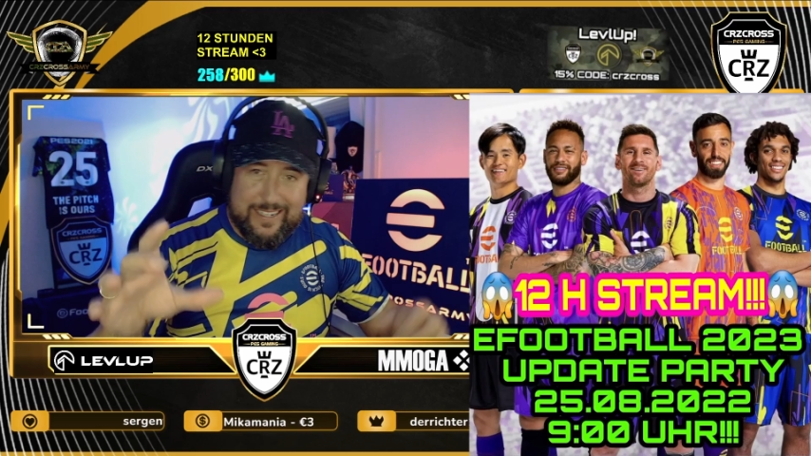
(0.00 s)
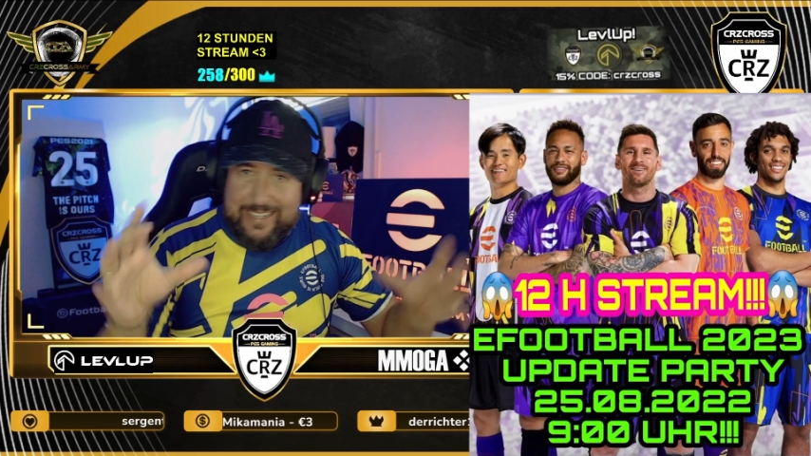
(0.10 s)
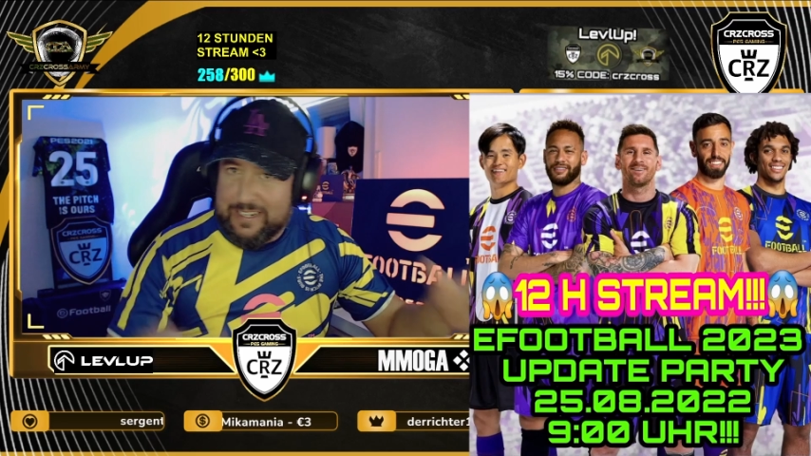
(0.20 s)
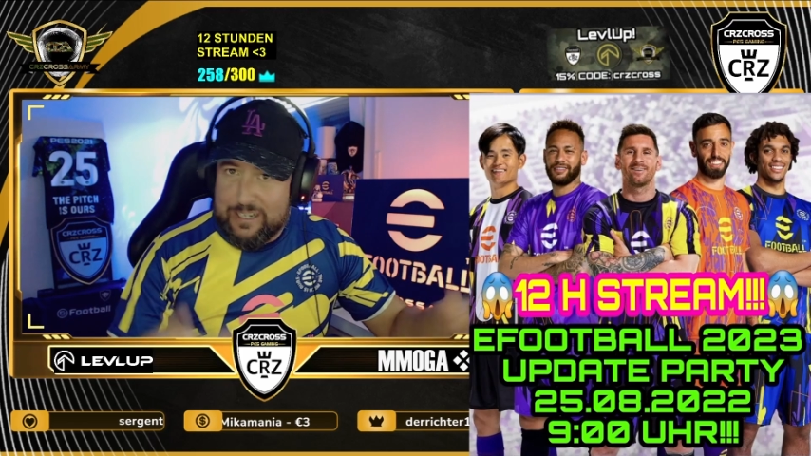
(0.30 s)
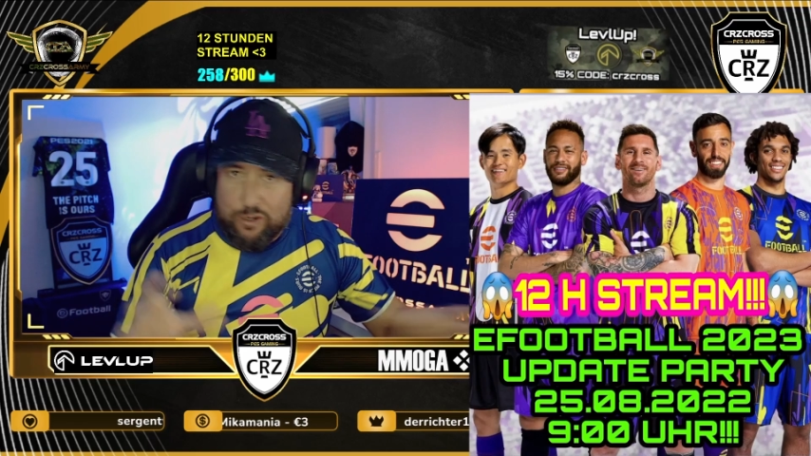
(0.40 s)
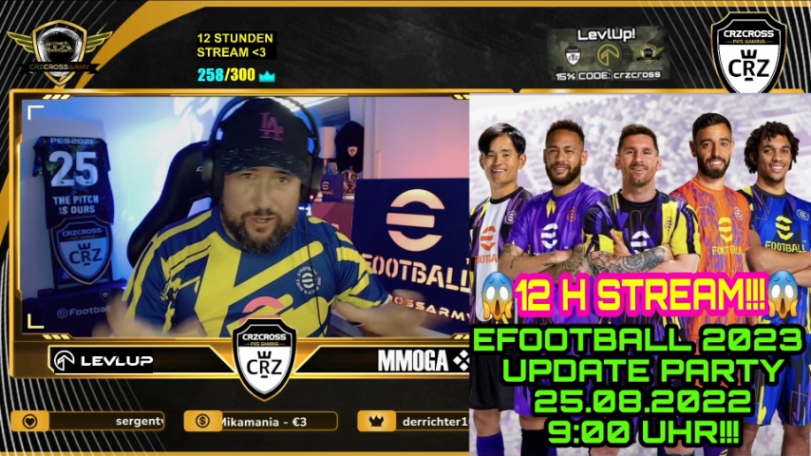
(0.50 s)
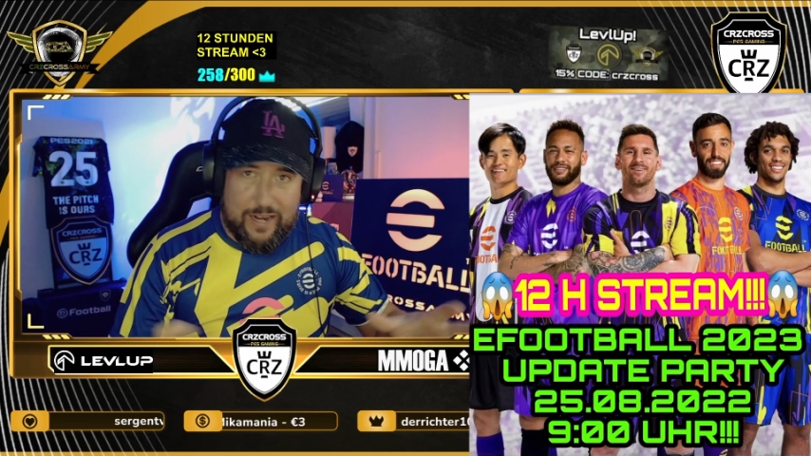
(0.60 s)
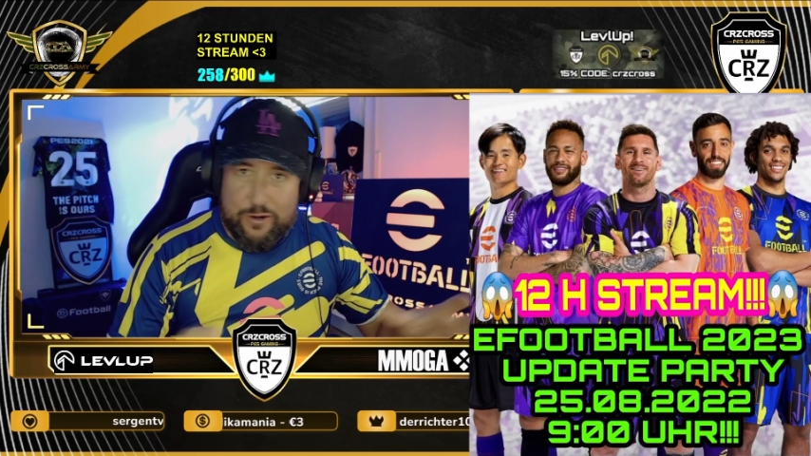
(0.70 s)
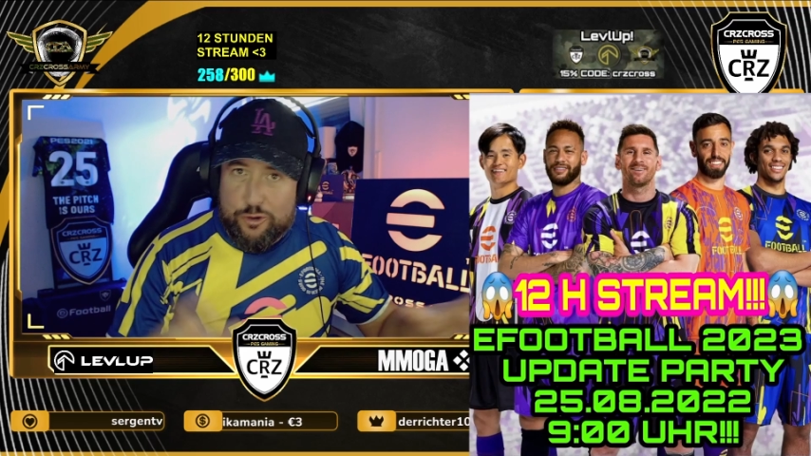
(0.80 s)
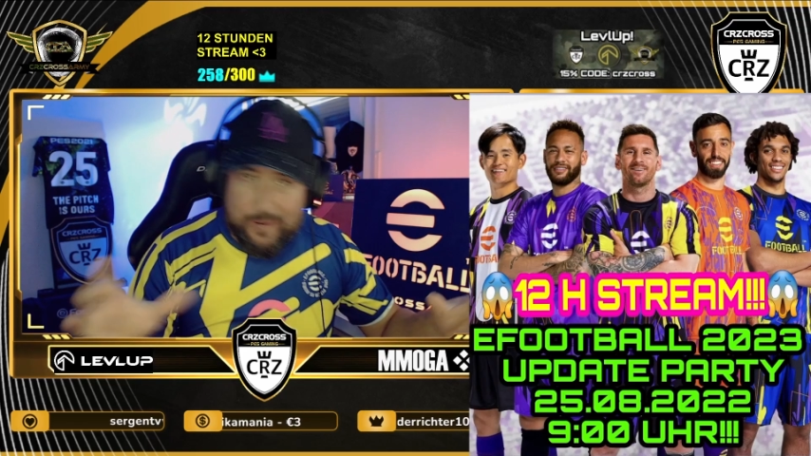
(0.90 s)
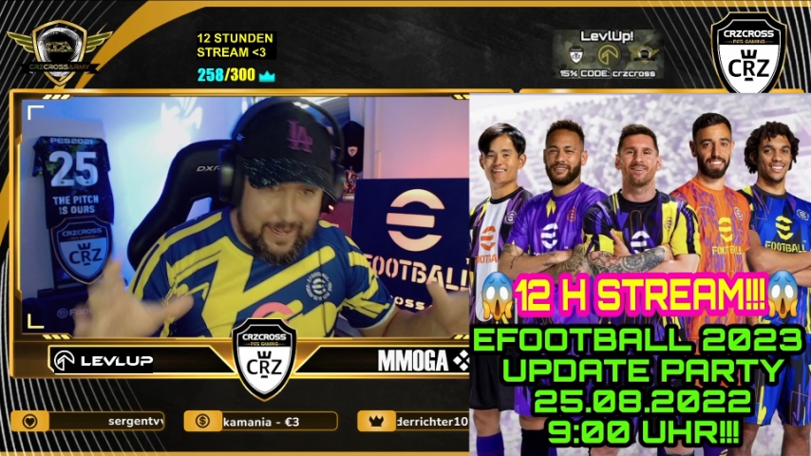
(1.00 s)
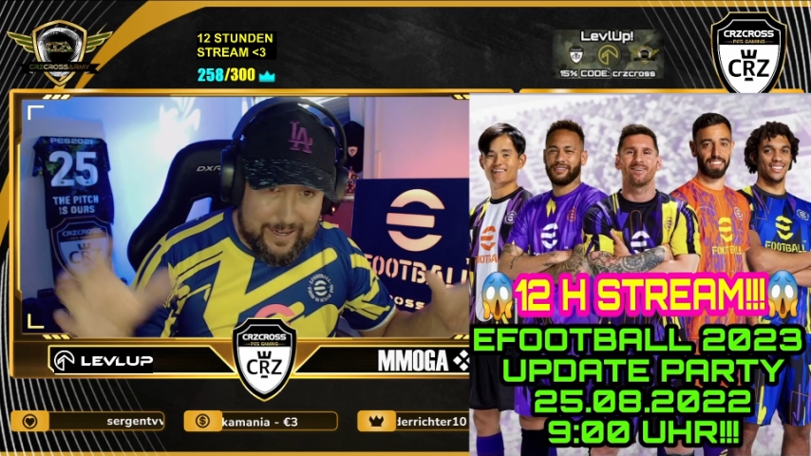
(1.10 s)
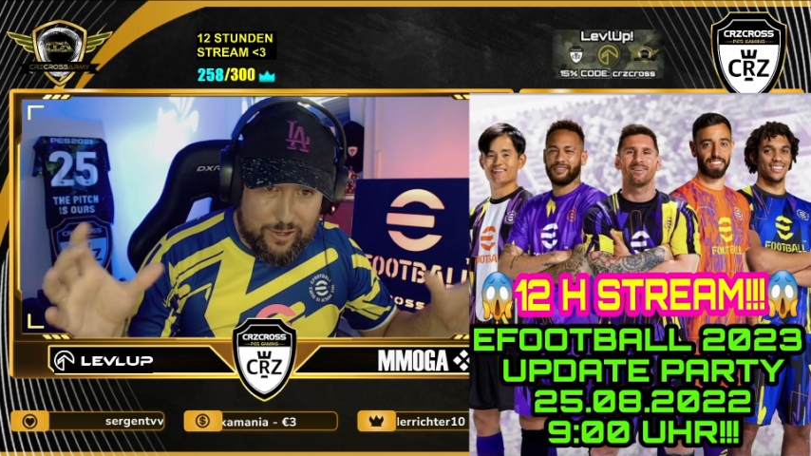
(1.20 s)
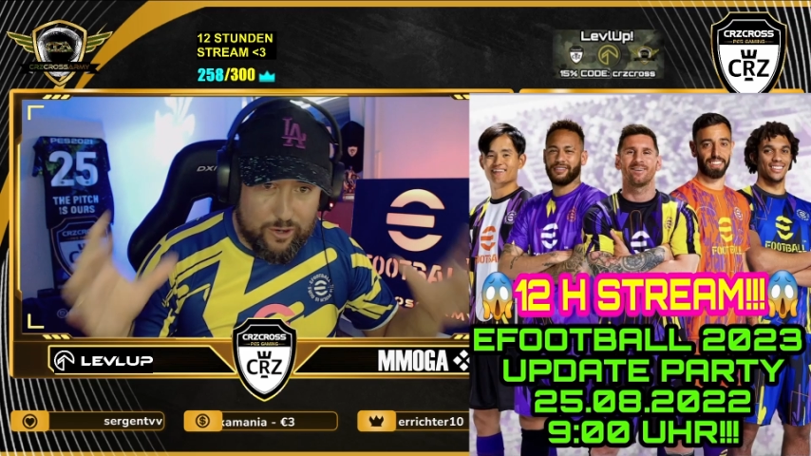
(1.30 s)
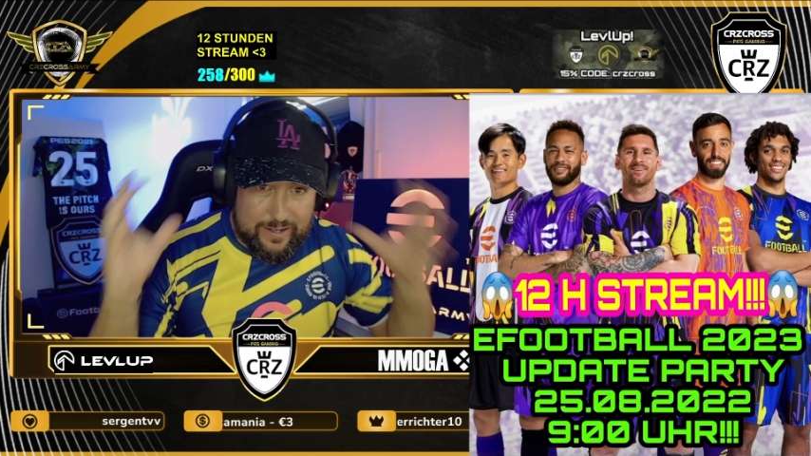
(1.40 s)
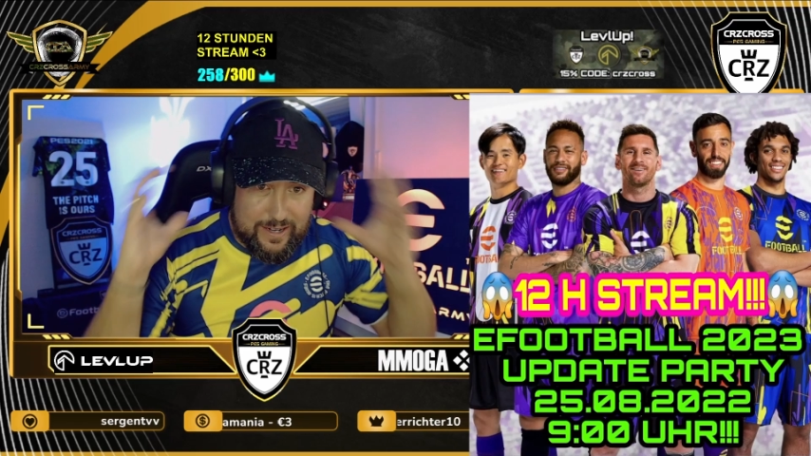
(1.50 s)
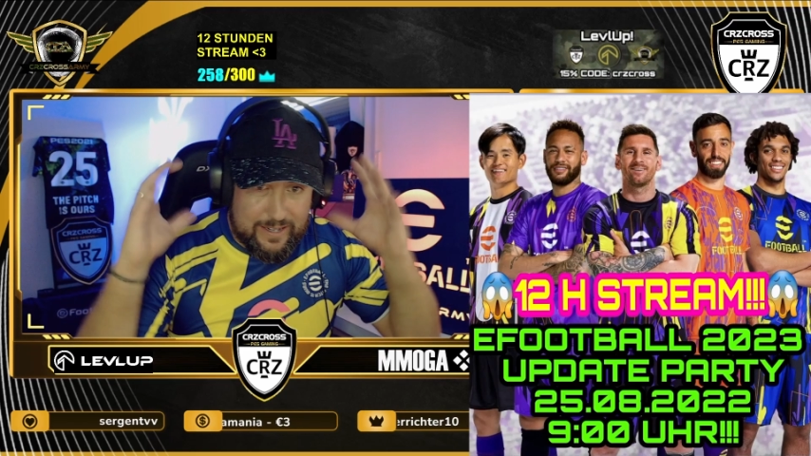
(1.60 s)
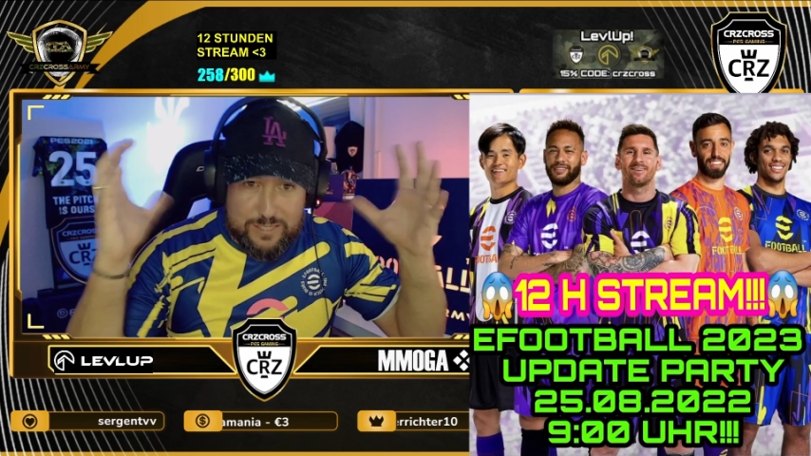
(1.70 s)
hier die Glocke an, überall Glocken an.